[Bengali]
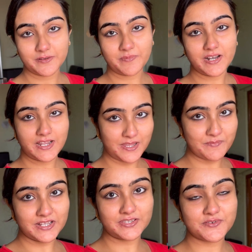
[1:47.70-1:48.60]
দোকান এই
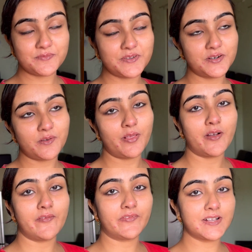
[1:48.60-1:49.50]
মাত্র বেরোলো
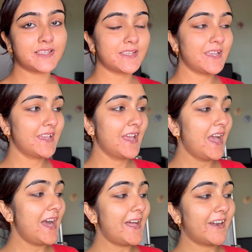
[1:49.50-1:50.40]
অফিসে
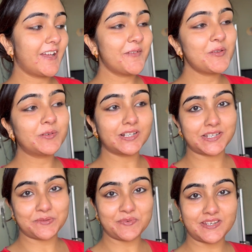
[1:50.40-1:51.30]
আর আমি
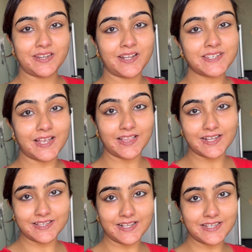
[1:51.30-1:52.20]
ওয়াশিং মেশিনটা
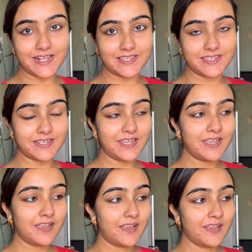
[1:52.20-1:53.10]
চালাতে যাচ্ছি
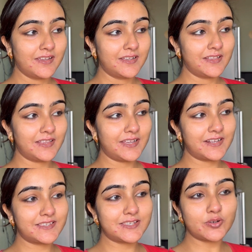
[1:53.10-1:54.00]
দেখ
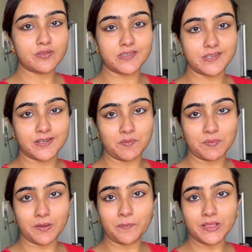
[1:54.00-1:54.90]
চলছে না
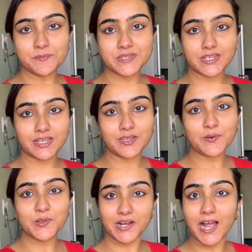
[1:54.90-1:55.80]
আমি ভাবলাম যে কি
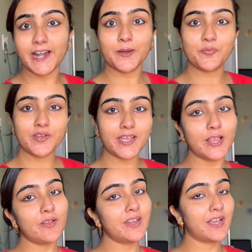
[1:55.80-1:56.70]
হলো খারাপ হয়ে
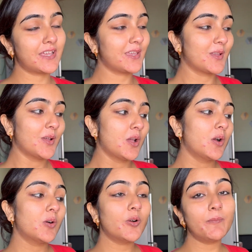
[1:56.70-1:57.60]
গেল নাকি
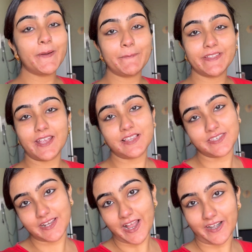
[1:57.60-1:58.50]
ও বাবা
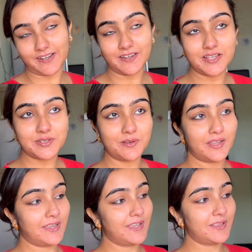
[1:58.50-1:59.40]
দেখছি কারেন্ট
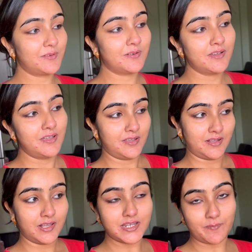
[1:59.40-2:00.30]
চলে গেল
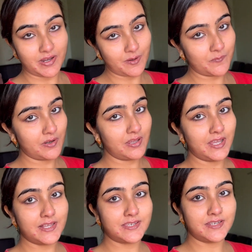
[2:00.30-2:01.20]
জামা কাপড়
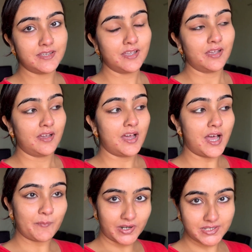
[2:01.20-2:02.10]
দিয়েছি
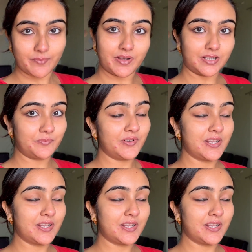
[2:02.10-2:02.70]
আমার জামা কাপড়